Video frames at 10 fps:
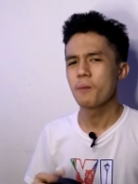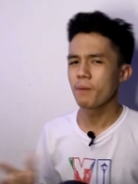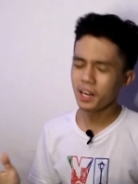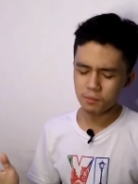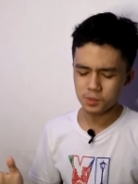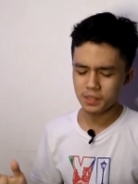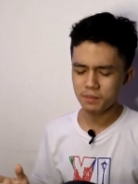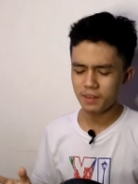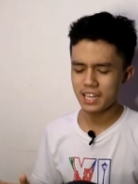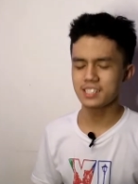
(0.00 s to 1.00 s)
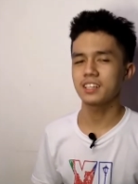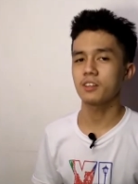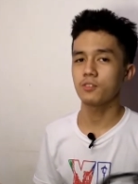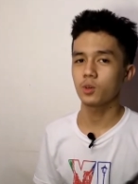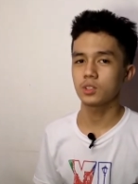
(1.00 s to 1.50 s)
para mas maging maayos ang
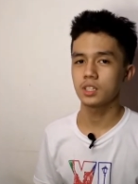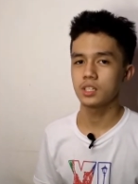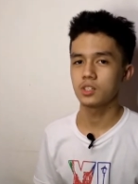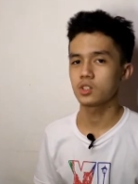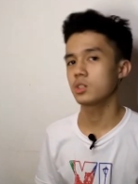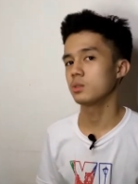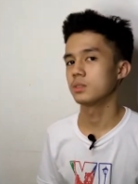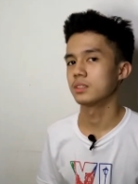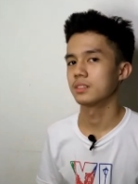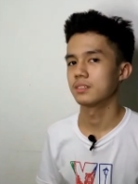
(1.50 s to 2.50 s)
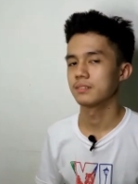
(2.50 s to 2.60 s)
review ko sa inyo. So,